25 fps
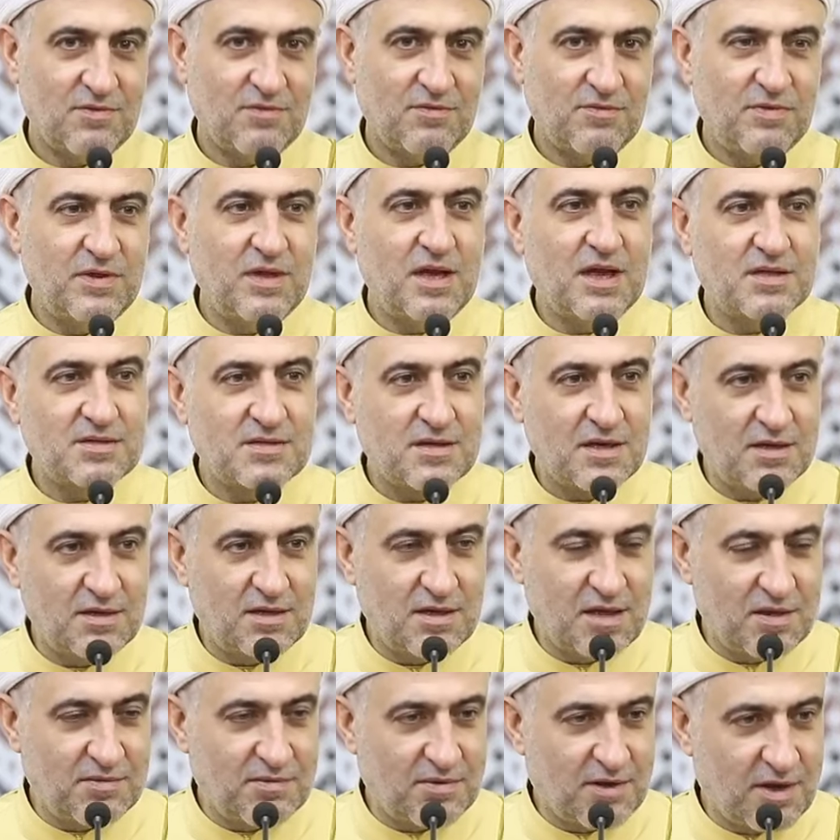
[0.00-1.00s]
فيها
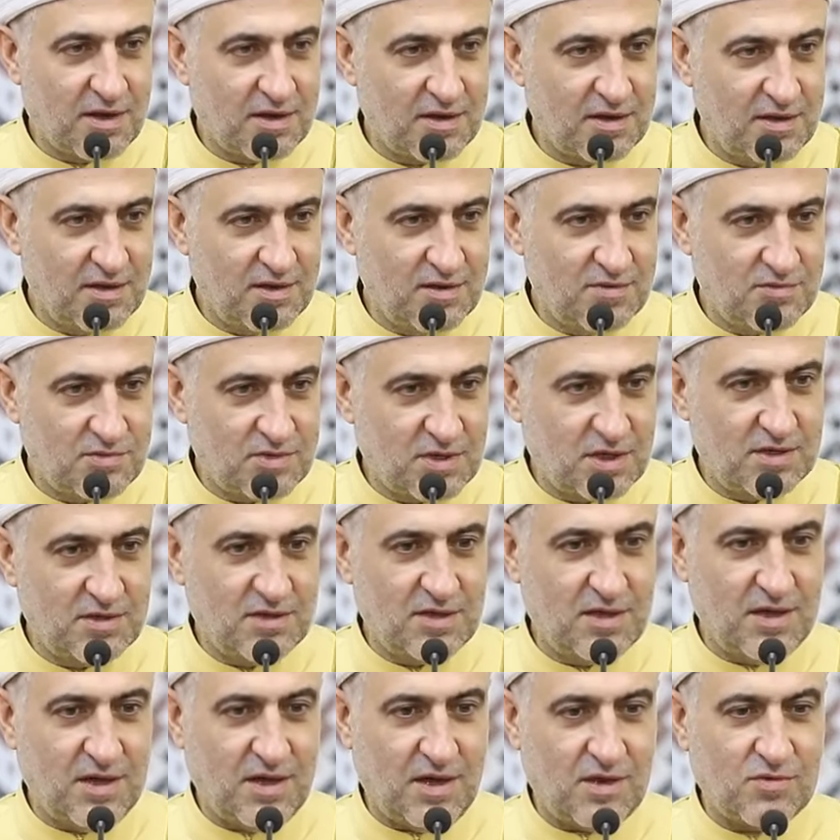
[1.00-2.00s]
سيدنا إبراهيم
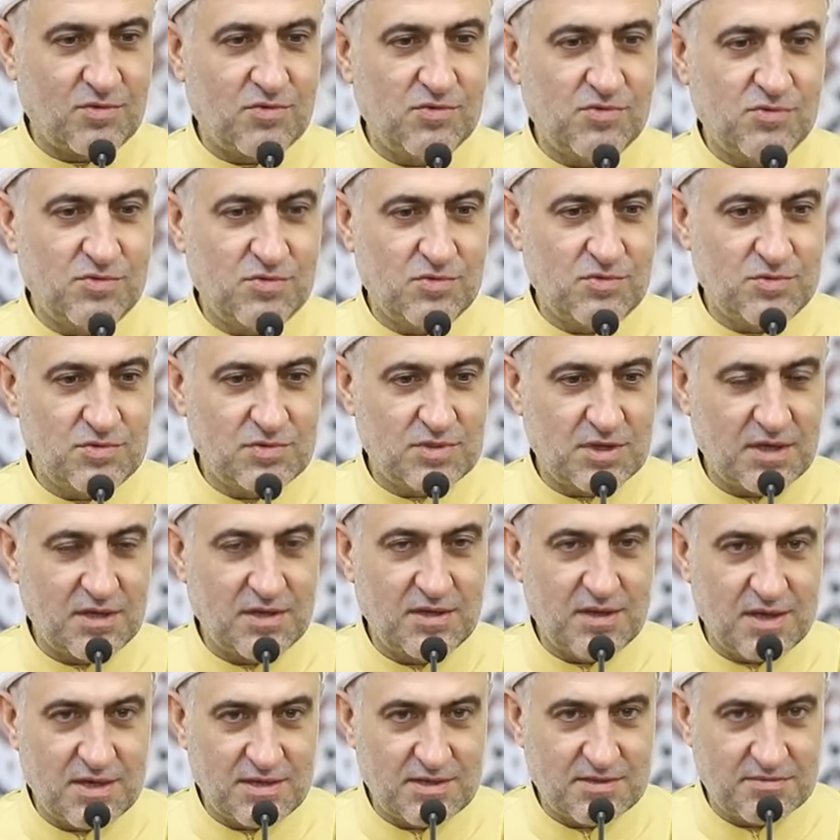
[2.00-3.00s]
وسيدنا يعقوب
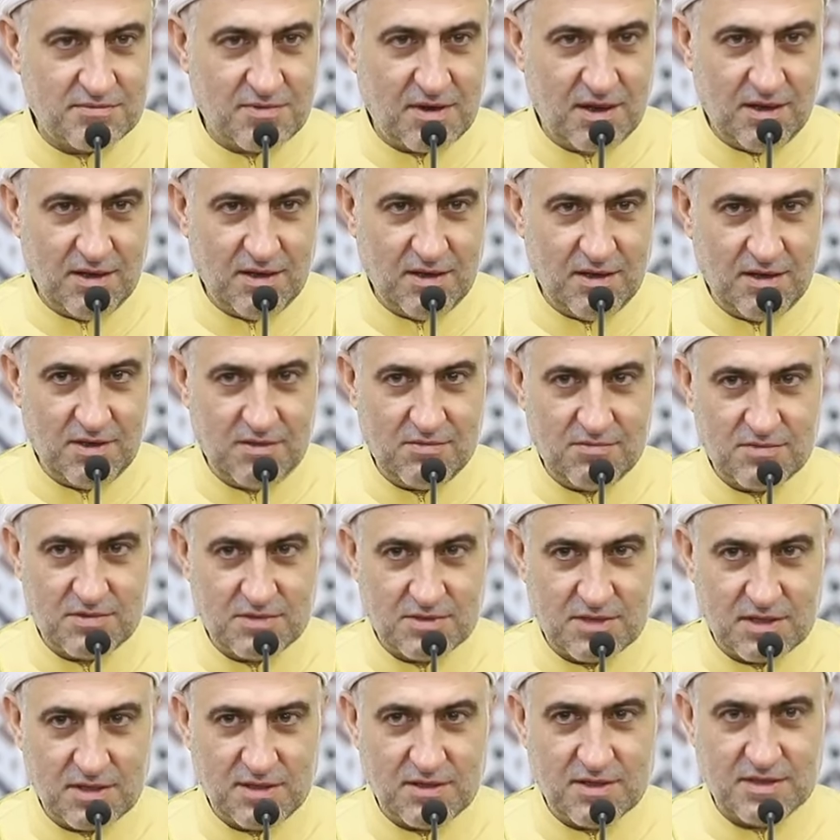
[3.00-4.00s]
وسيدنا إسماعيل
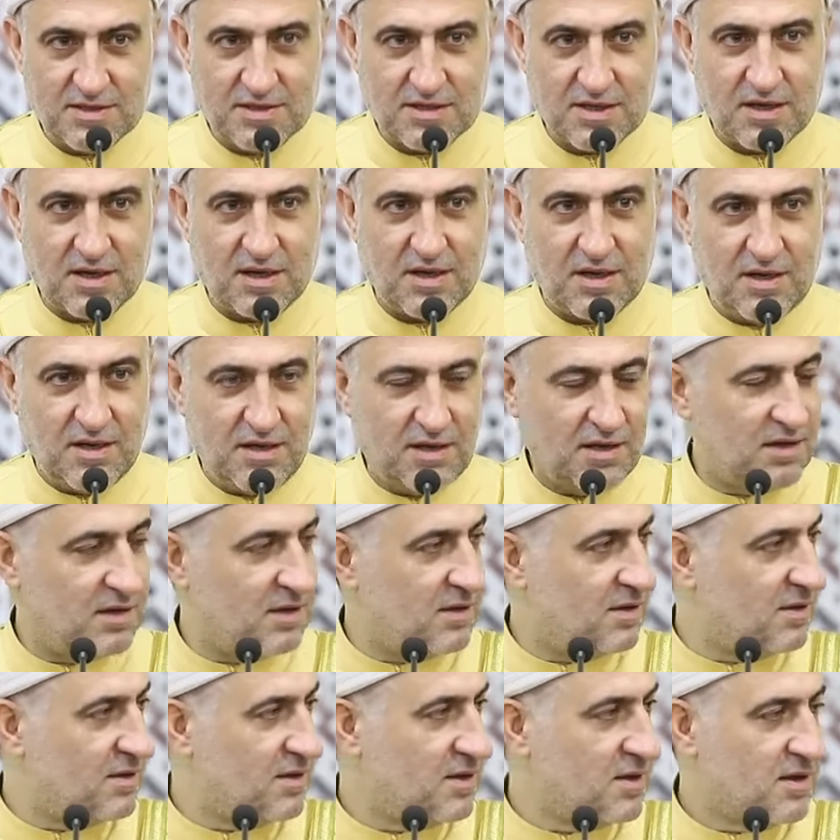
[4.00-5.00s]
وسيدنا
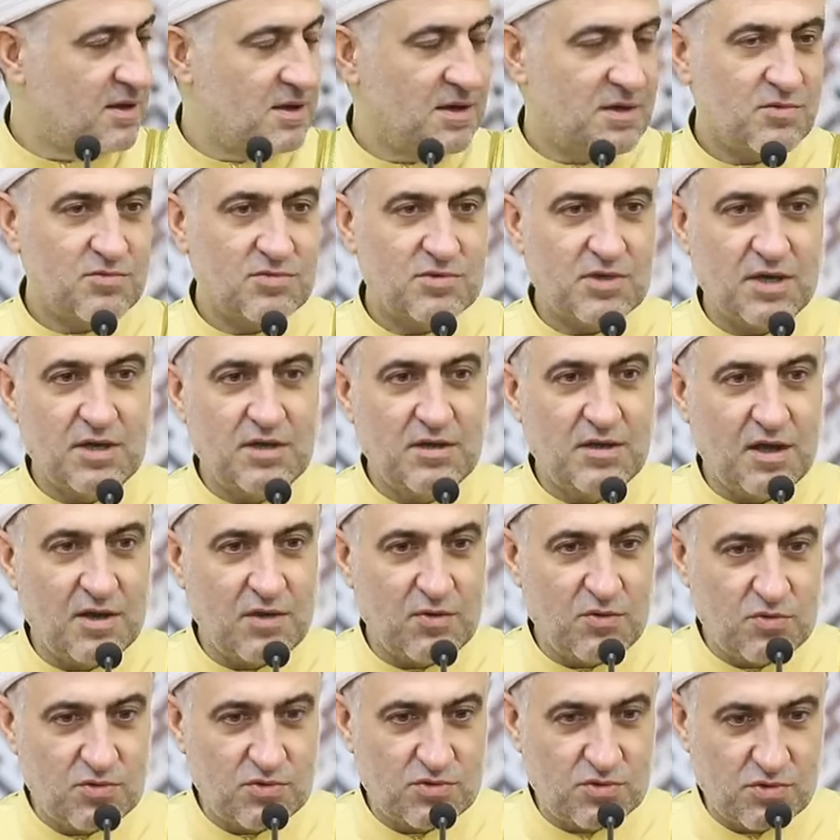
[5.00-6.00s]
زكريا وسيدنا
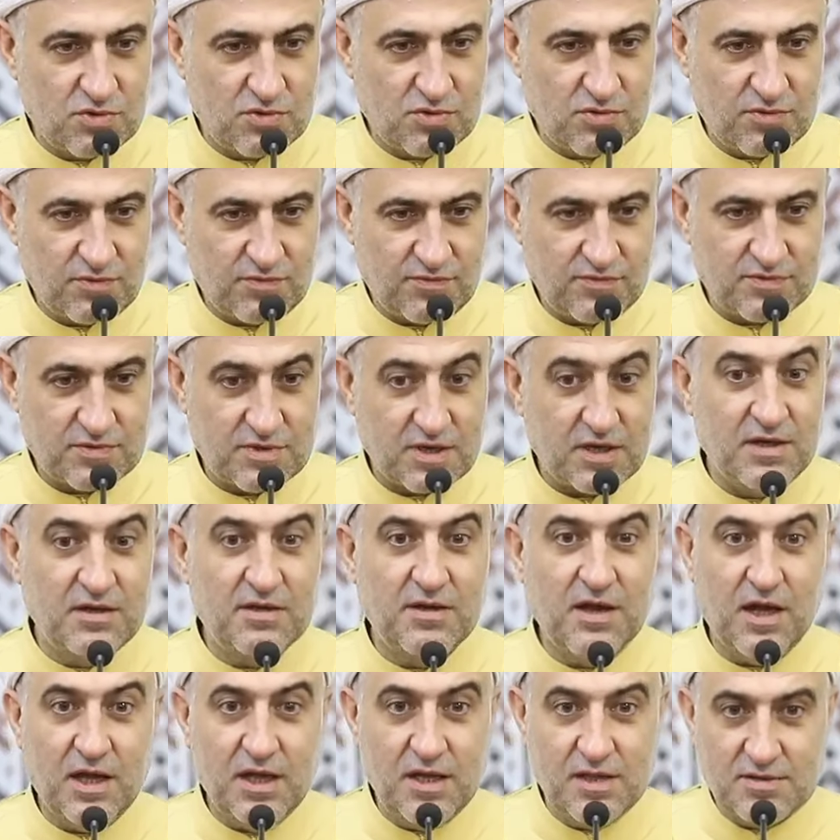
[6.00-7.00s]
يوسف
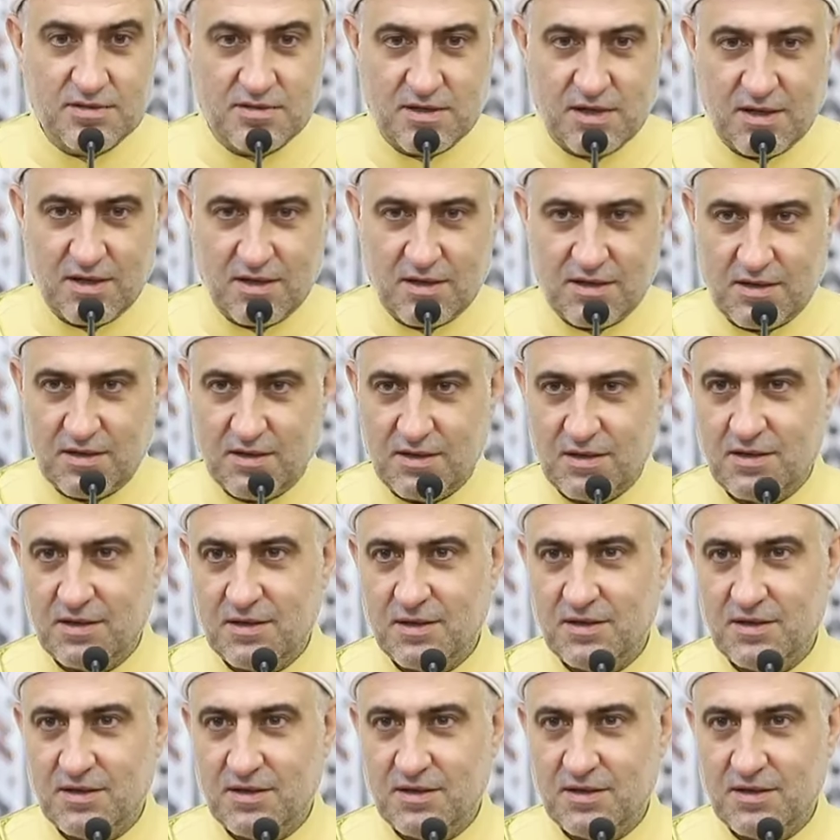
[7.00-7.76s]
وسيدنا عيسى